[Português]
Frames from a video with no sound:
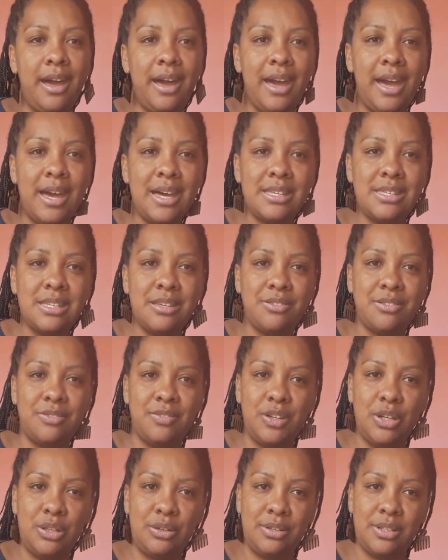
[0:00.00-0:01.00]
Esses
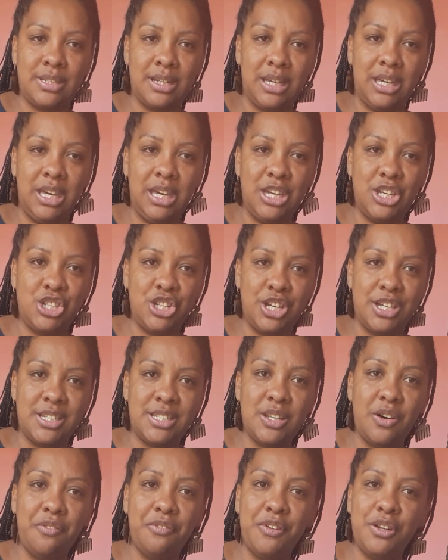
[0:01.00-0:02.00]
vidros aqui, gente,
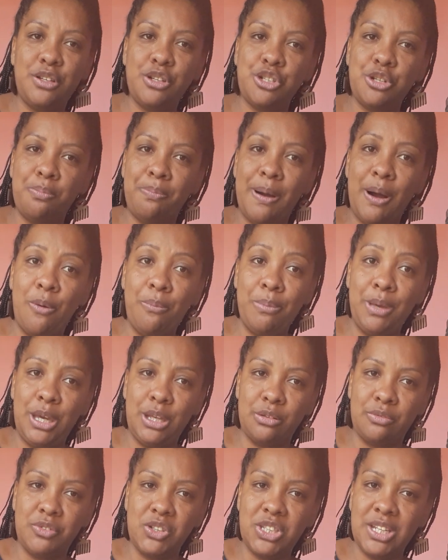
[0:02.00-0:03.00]
são vidros de
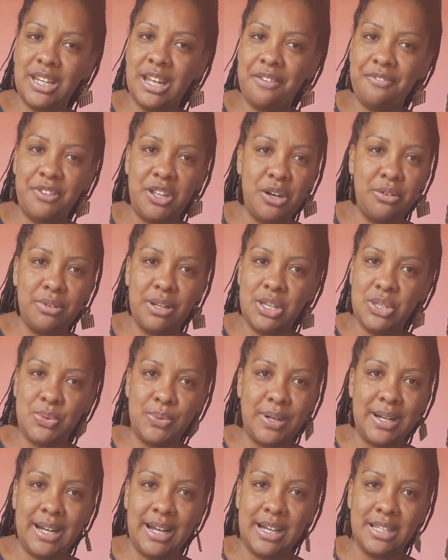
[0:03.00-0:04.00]
palmito. Você deve ter um na
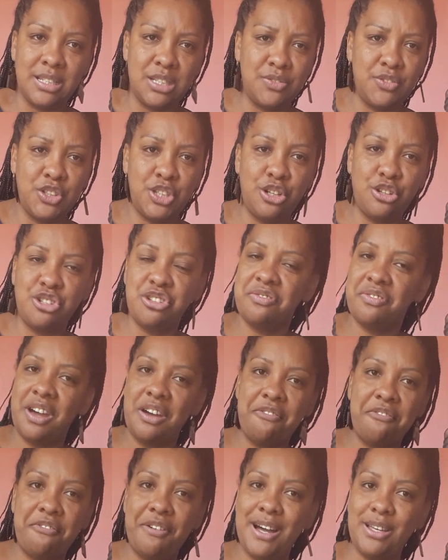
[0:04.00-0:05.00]
sua casa. Se você não
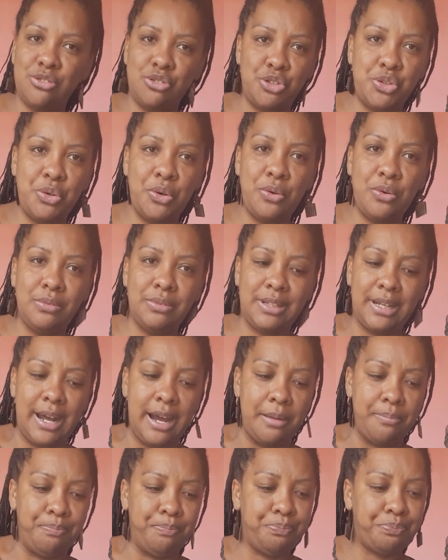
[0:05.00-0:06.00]
tiver, é fácil de
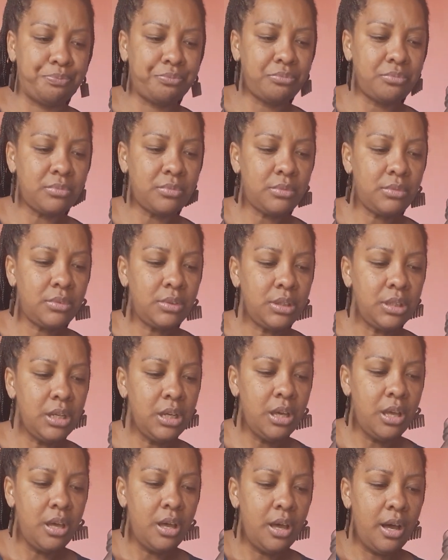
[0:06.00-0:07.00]
encontrar.
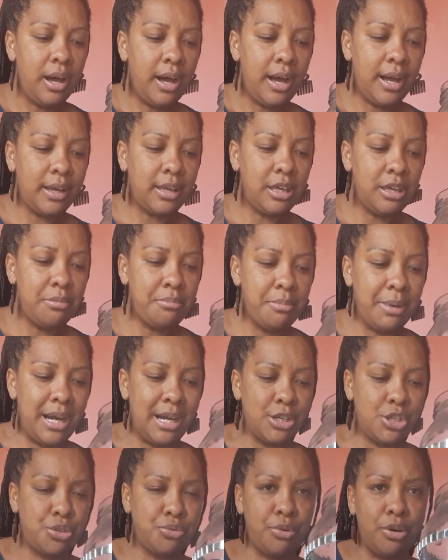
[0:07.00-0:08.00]
Aqui
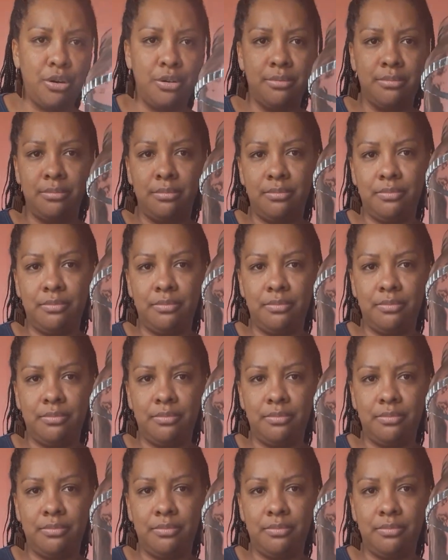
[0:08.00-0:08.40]
embaixo, ó,